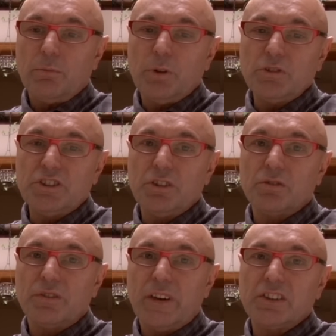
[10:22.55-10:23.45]
bądźcie
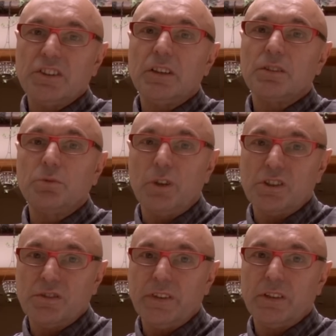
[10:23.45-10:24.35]
otwarci na
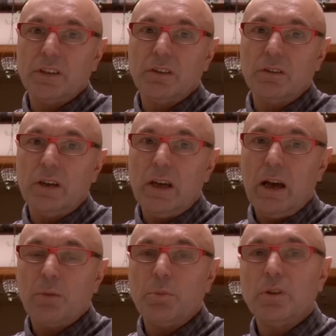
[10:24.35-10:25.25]
Ducha Świętego,
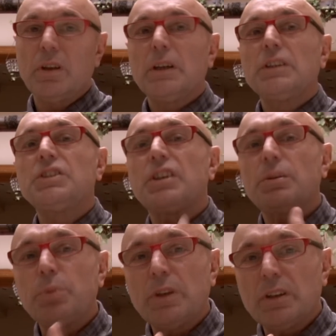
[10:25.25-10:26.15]
aby
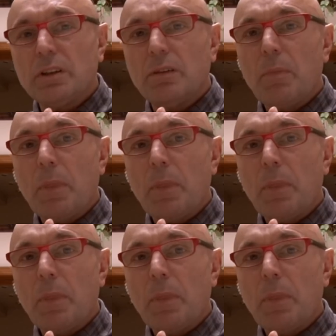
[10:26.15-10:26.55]
siebie